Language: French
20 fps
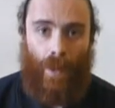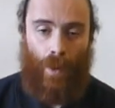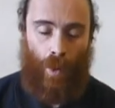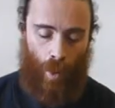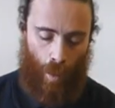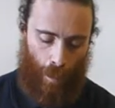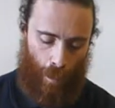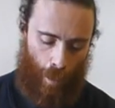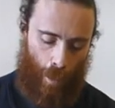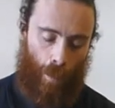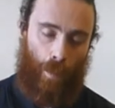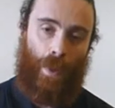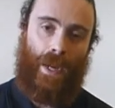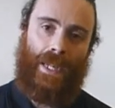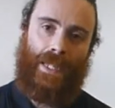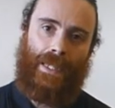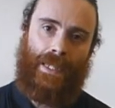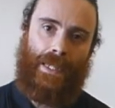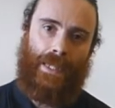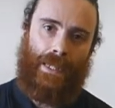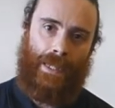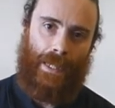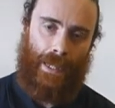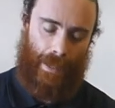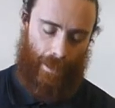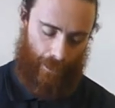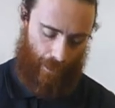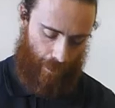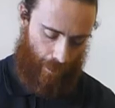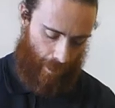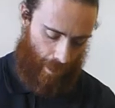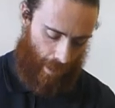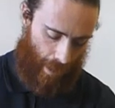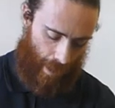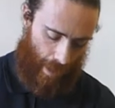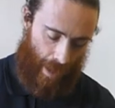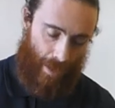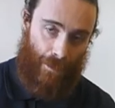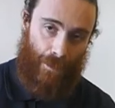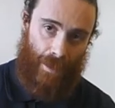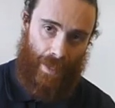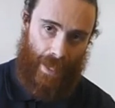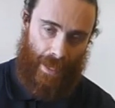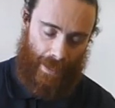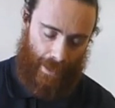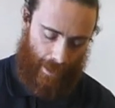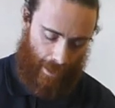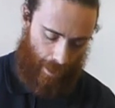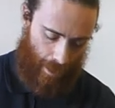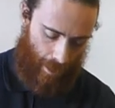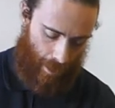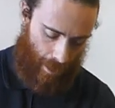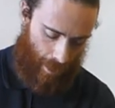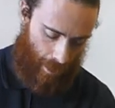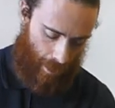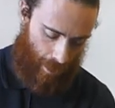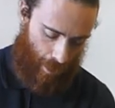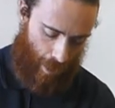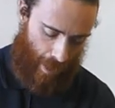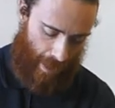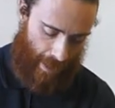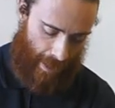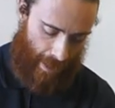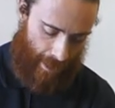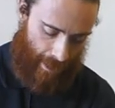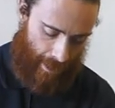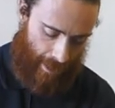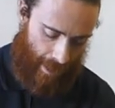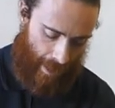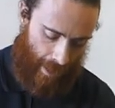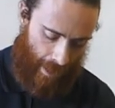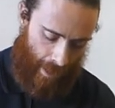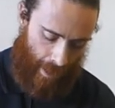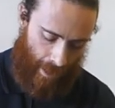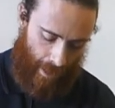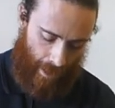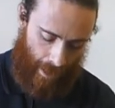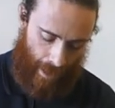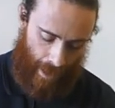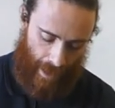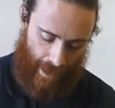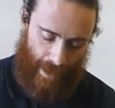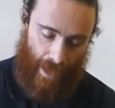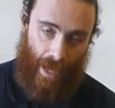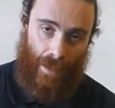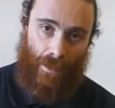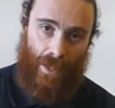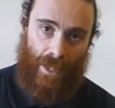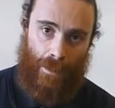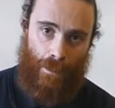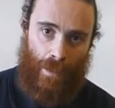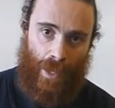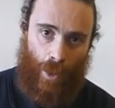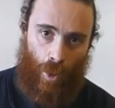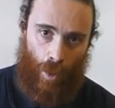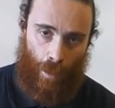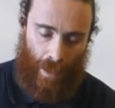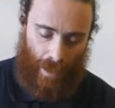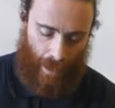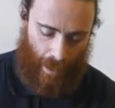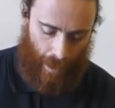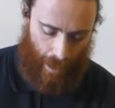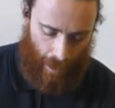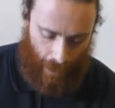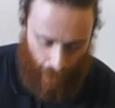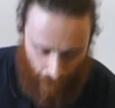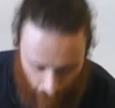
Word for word: on peut préciser la finesse euh, de la netteté grâce à la vis micrométrique.